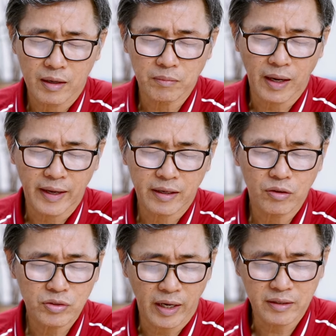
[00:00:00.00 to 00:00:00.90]
คำหลาย
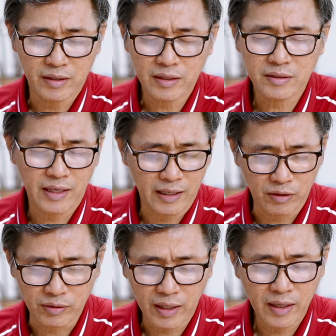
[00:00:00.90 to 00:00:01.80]
เข้าใจถึงลักษณะเห
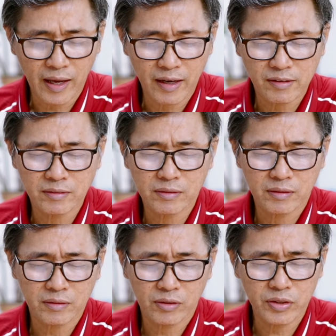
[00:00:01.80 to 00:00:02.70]
ล่านั้นแล้ว
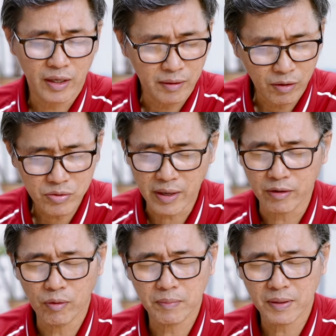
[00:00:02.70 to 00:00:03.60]
ก็ยังเข้าใจ
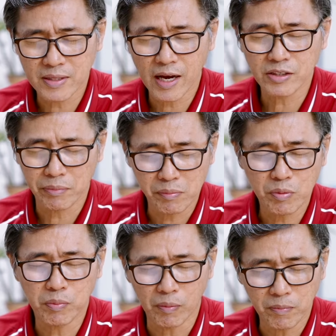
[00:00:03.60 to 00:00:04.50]
ว่าพระเจ้าจะเป็น
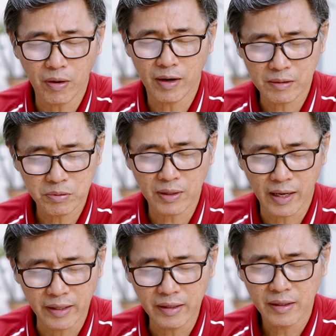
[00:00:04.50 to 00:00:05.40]
ผู้ปกป้องครับทั้งห
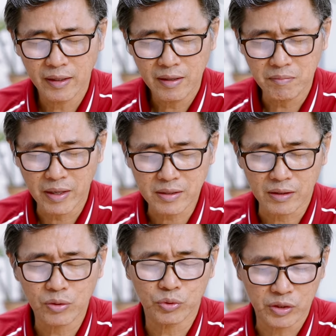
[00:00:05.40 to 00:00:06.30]
ลาย แม้ศั
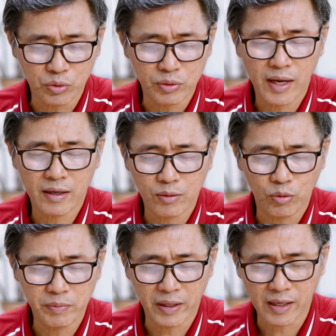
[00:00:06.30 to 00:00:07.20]
ตรูจะดูน่ากลั
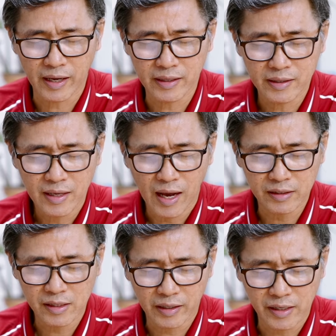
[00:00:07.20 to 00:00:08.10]
วเพียงไรอ
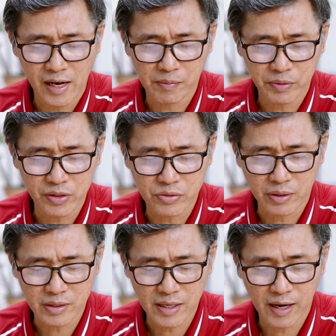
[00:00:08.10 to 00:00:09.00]
ธิษฐานในนามพระเยซู
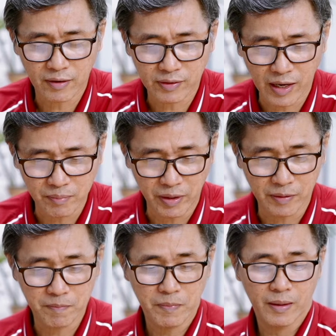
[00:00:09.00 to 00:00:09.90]
คริสต์เจ้าอาเมน
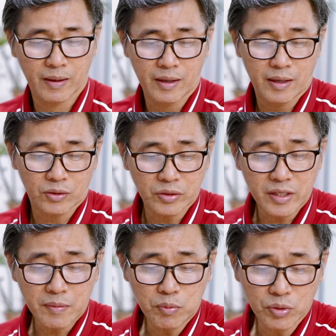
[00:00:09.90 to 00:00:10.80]
ตอนนี้
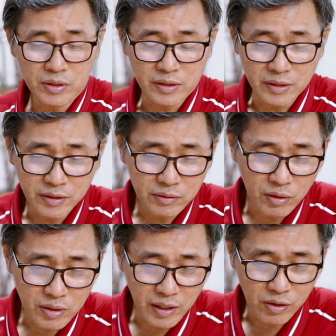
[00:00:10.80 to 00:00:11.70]
ได้พูดถึง
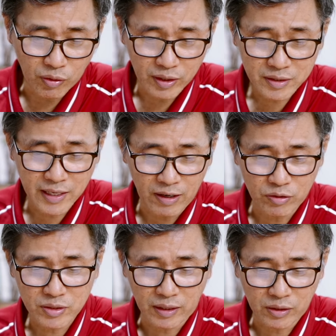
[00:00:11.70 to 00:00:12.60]
เรื่องของลักษณะข
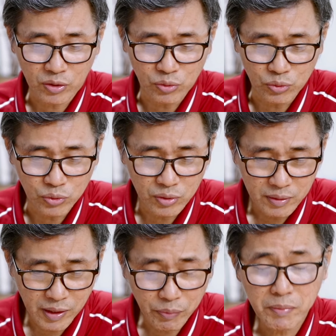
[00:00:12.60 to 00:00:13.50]
องศัตรู
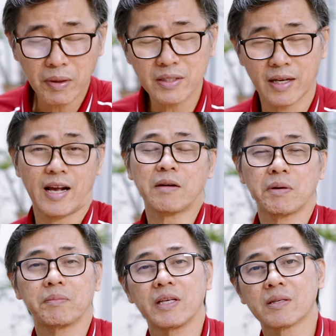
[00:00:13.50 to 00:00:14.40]
ดาวิดมักจะกล่าวแบ
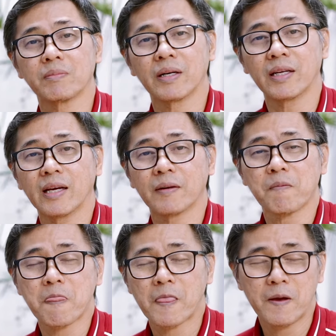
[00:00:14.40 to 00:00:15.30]
บนี้เสมนะฮะ
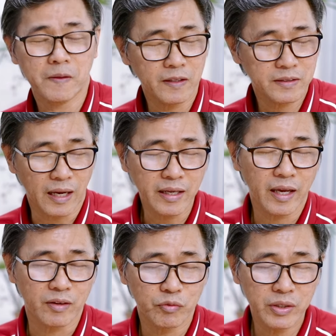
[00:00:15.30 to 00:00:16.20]
ถ้าสังเก
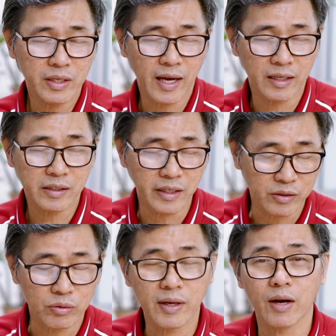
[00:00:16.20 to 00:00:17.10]
ตวิธีการเขียน
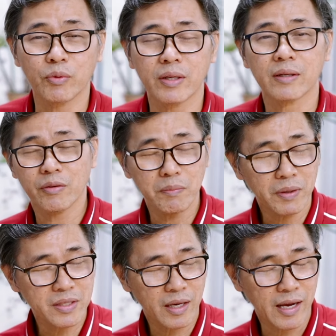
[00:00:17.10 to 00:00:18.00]
ของดาวิดดาวิด
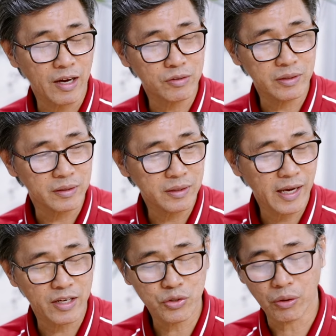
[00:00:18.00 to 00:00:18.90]
มักจะกล่าวถึง
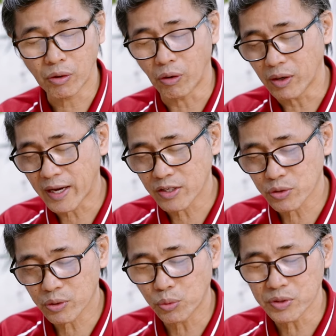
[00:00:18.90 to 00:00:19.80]
การขอการ
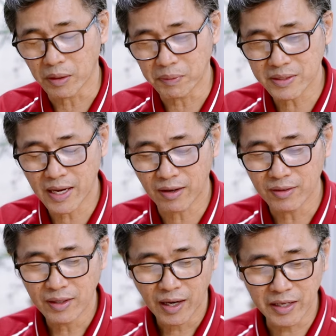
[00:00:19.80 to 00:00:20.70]
ช่วยกู้จากพระเจ้า
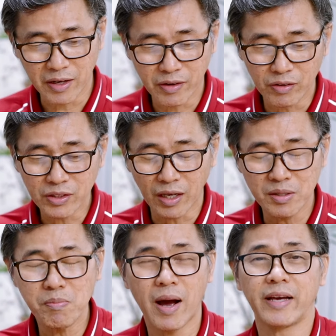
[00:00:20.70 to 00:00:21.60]
ขณะเดียวกันจะอ
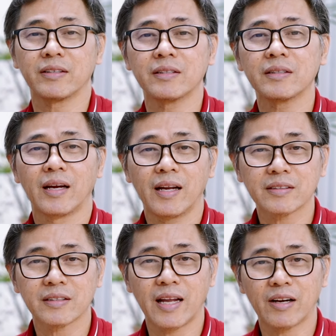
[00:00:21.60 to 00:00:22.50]
ธิบายถึงลัก
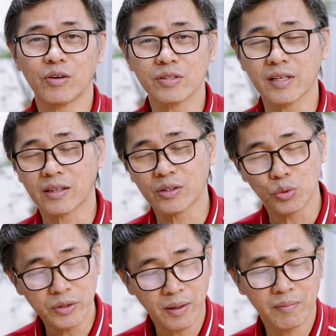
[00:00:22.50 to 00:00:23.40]
ษณะของศัตรู
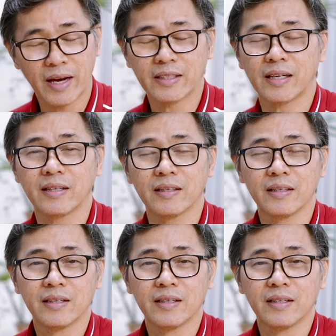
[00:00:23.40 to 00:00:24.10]
ที่ทำร้ายท่าน